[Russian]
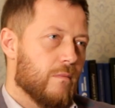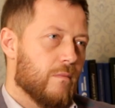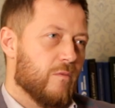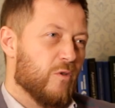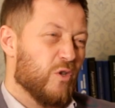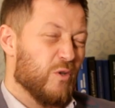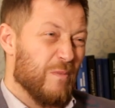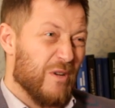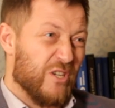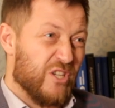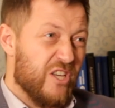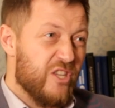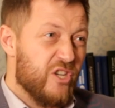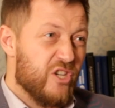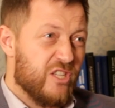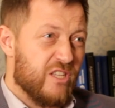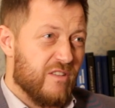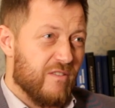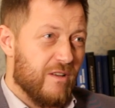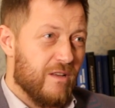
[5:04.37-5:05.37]
То есть
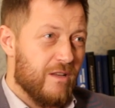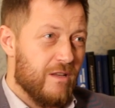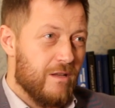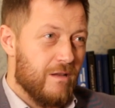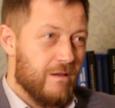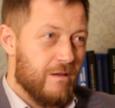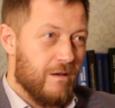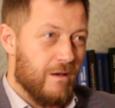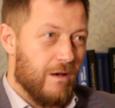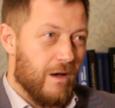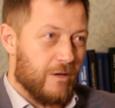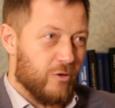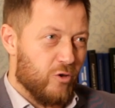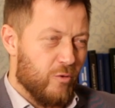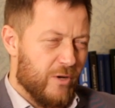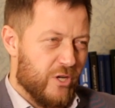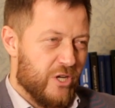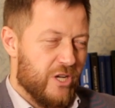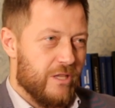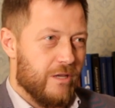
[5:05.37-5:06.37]
мошенничество? Да. Кто
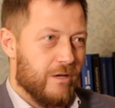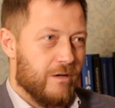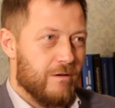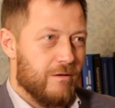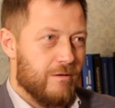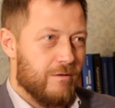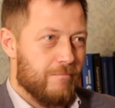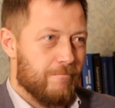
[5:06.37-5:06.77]
мошенник?